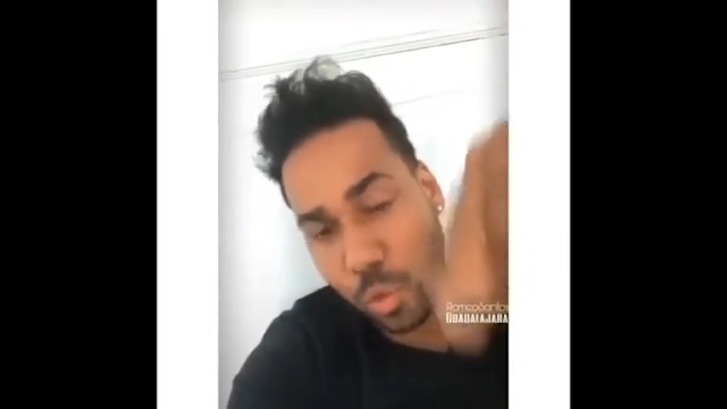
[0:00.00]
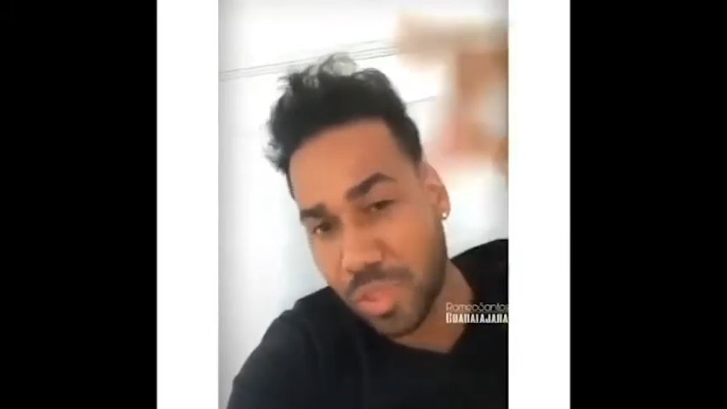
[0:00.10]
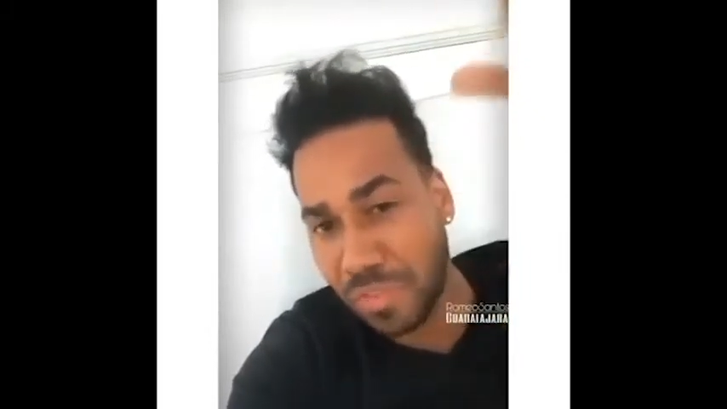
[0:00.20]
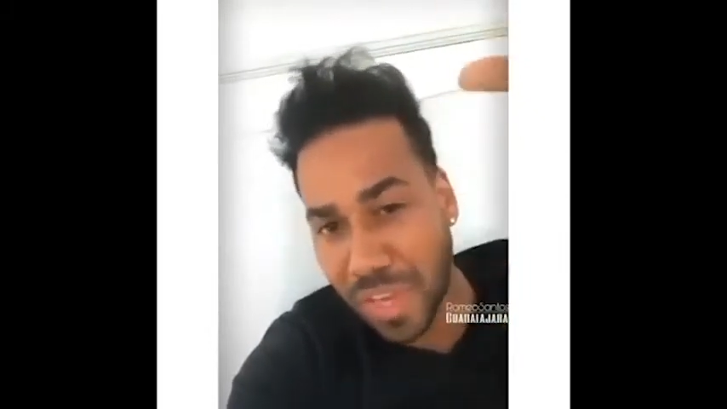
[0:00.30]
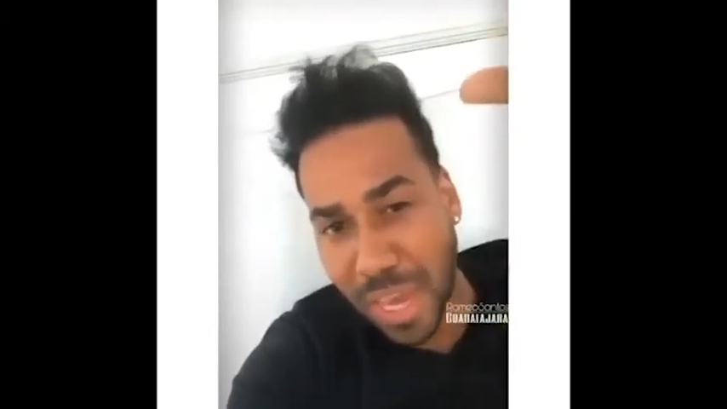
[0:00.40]

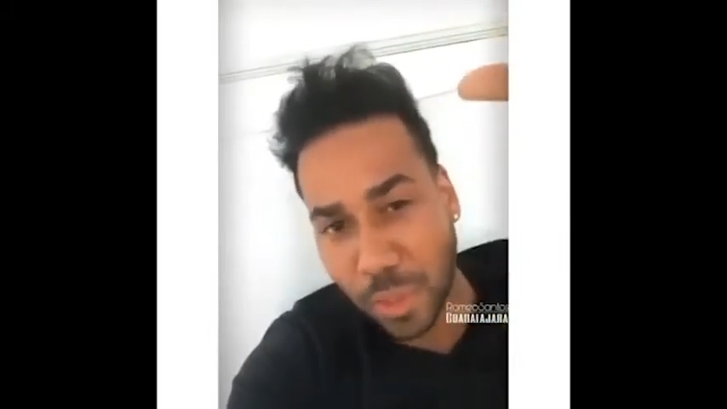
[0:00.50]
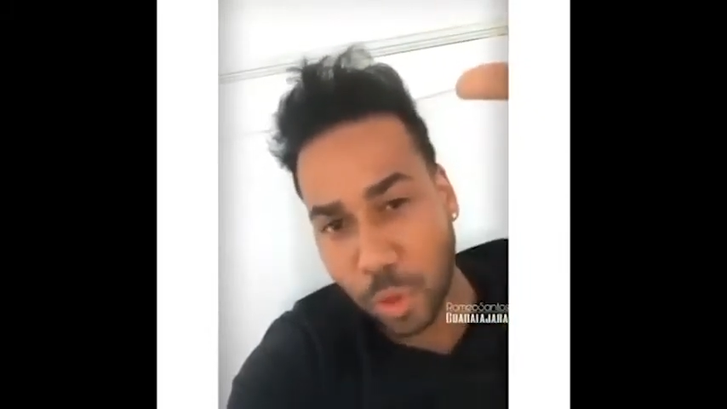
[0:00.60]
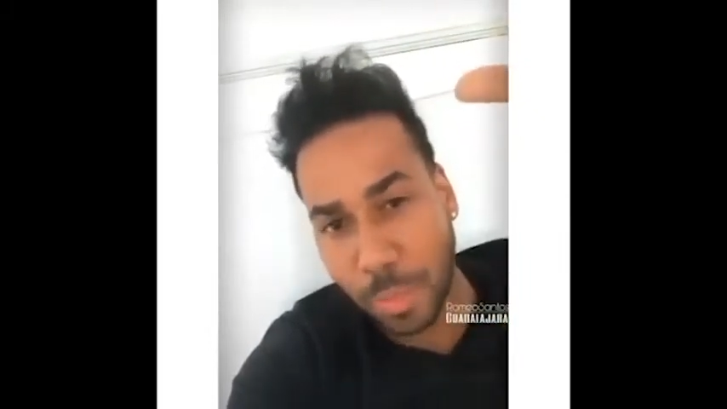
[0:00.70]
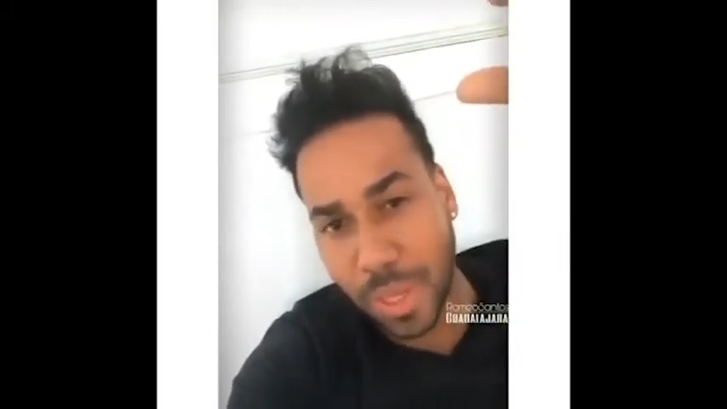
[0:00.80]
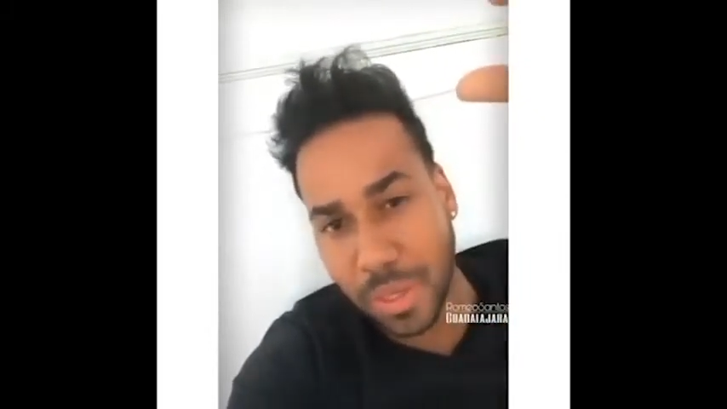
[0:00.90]

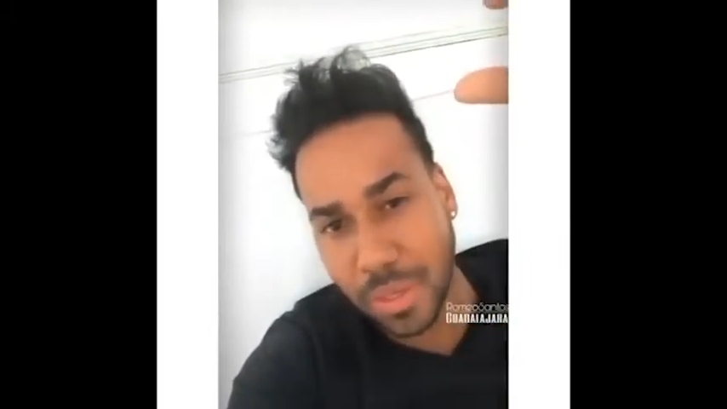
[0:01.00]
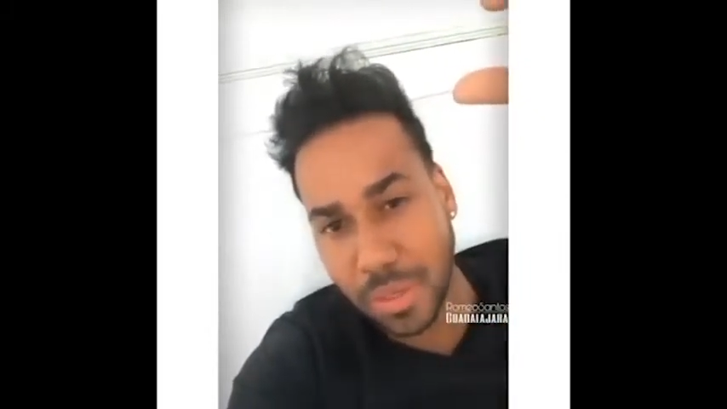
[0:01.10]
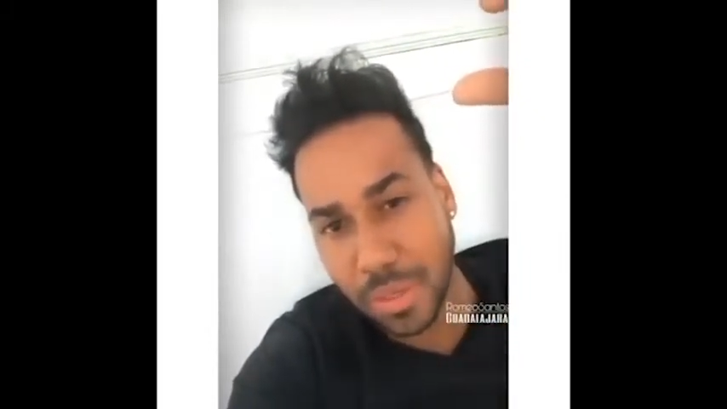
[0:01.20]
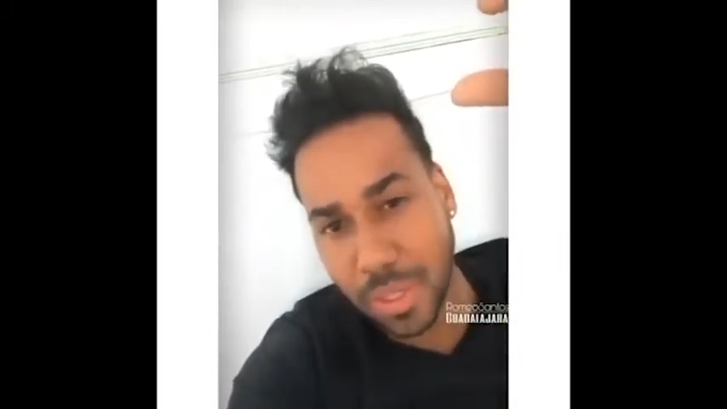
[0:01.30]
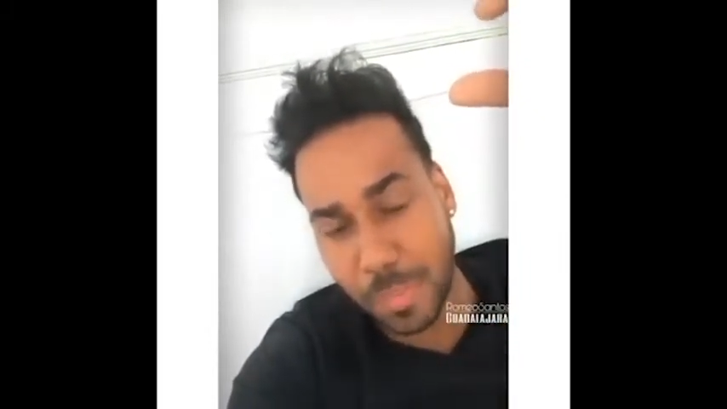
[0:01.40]
crucificándome
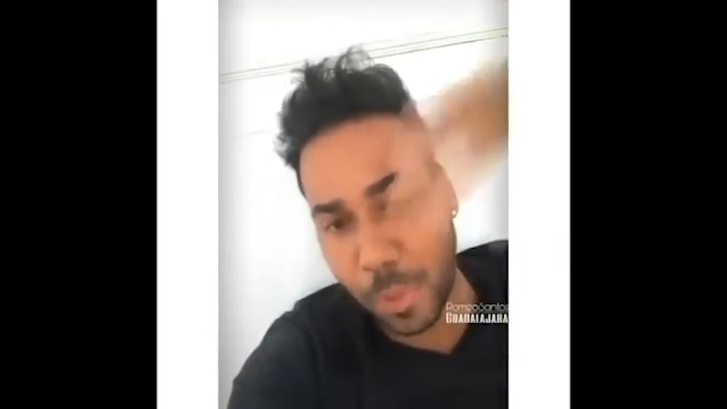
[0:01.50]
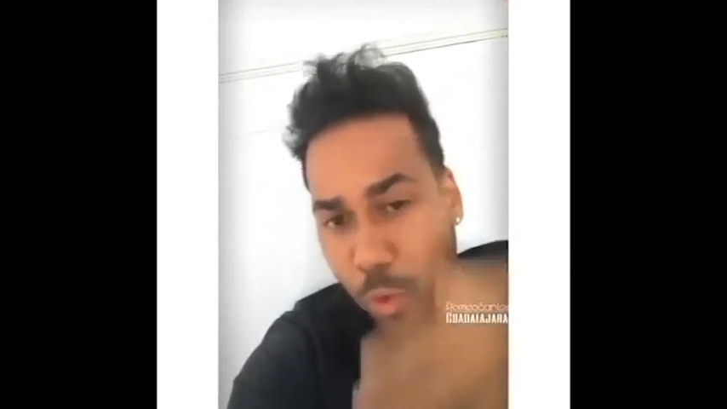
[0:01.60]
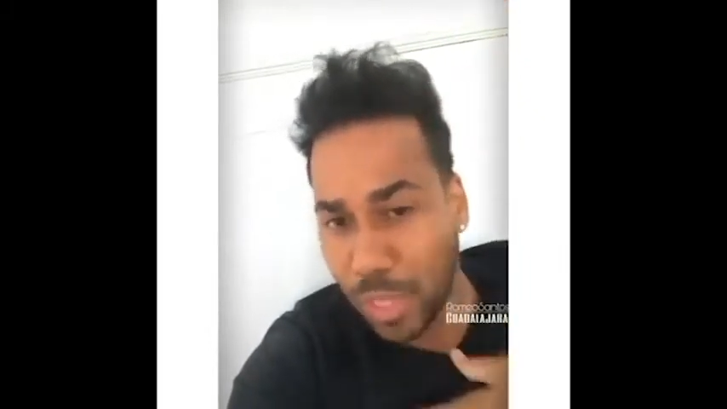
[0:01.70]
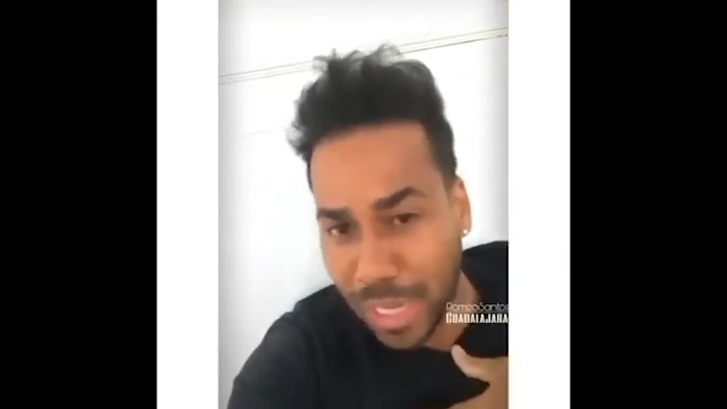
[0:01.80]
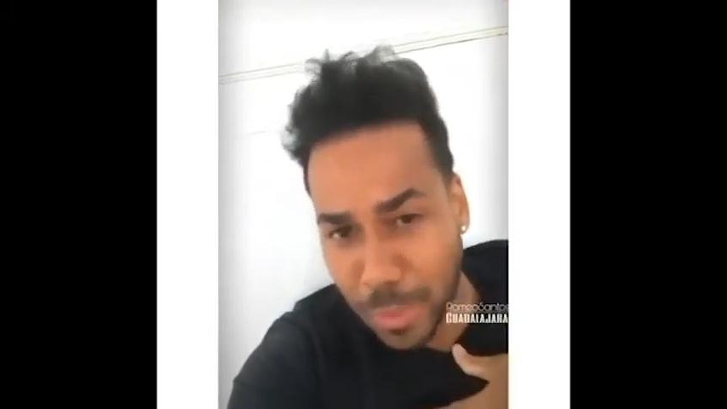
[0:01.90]
y
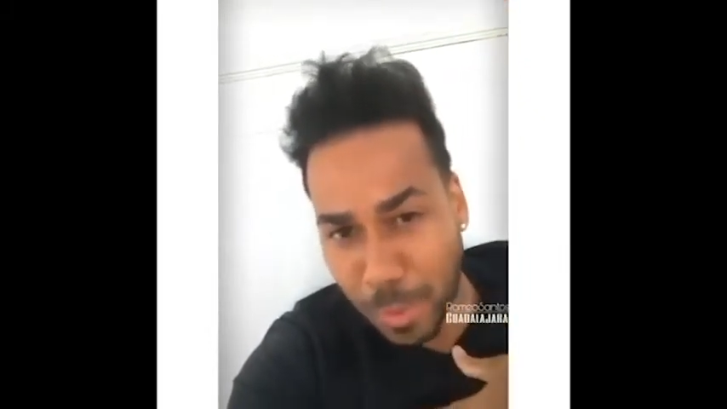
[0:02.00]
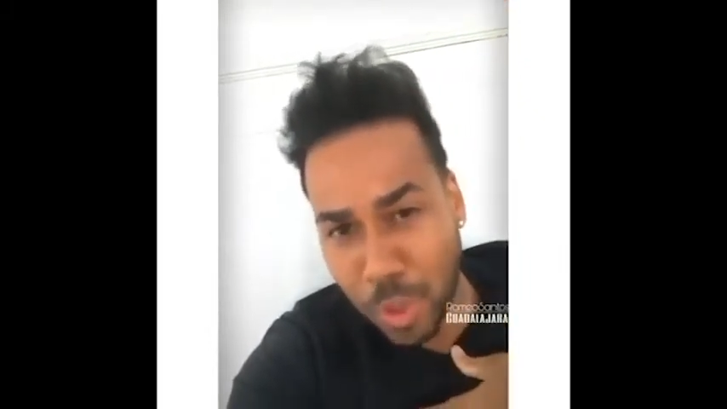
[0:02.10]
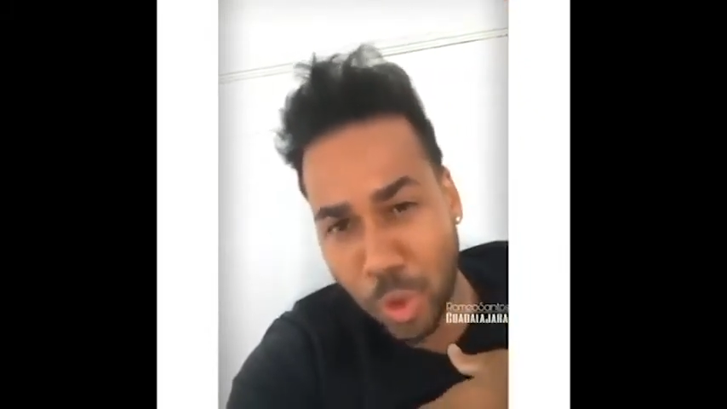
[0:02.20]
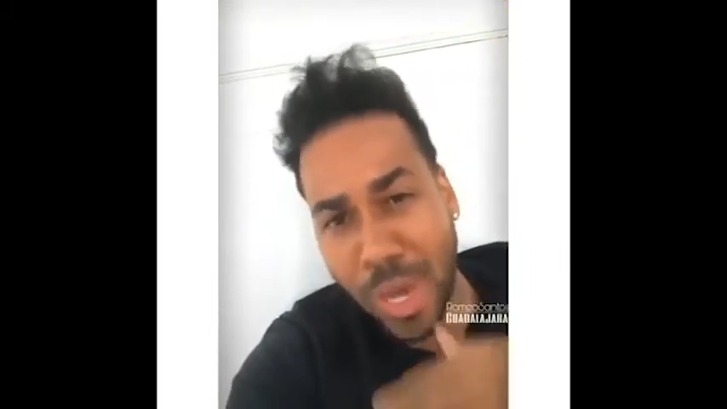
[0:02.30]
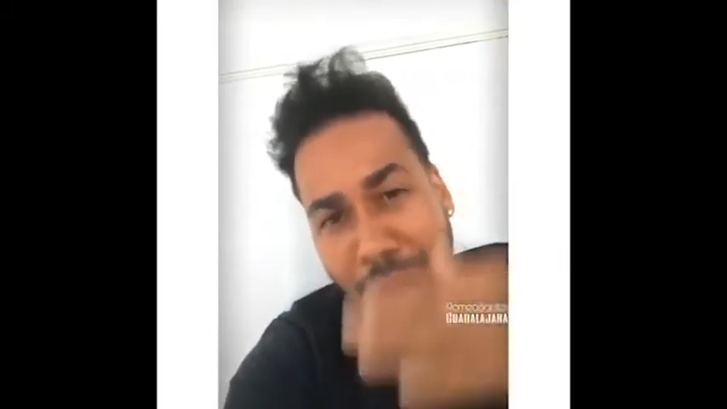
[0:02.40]
perdonen la
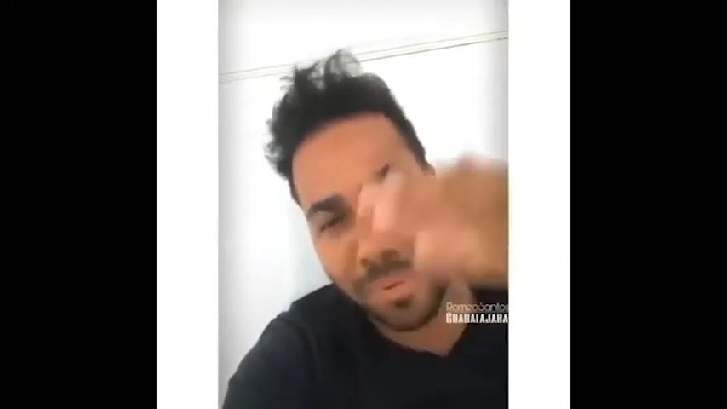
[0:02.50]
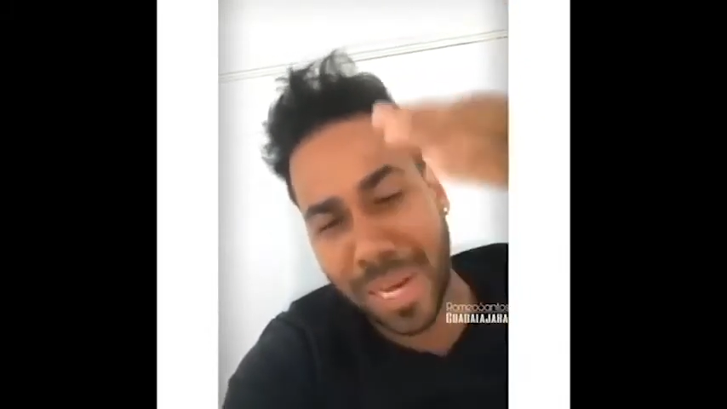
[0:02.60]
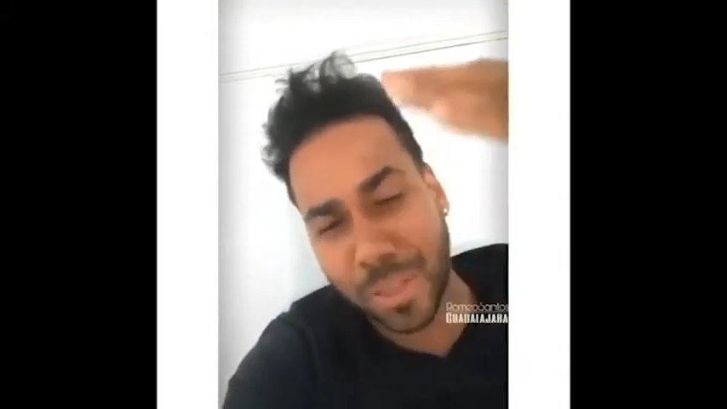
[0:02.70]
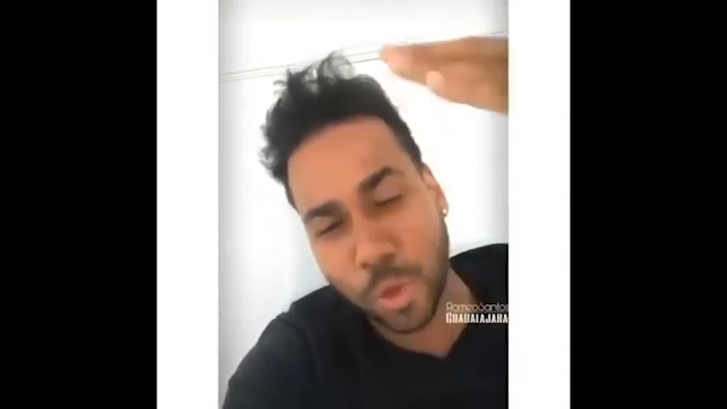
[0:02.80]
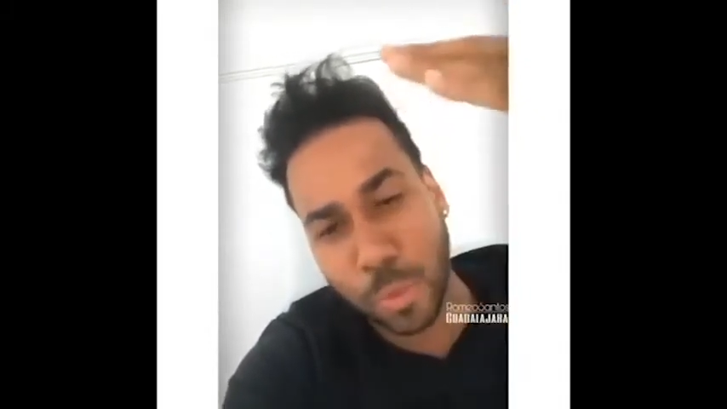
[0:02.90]
expresión,
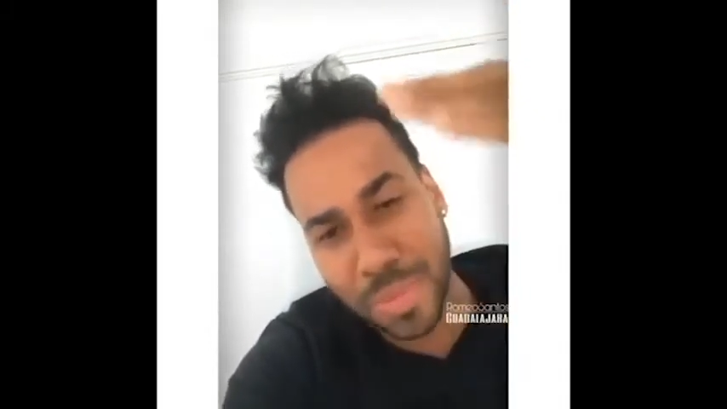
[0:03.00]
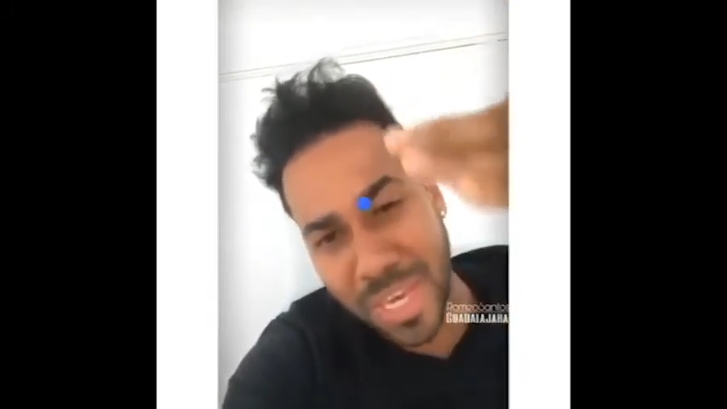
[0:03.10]
hablando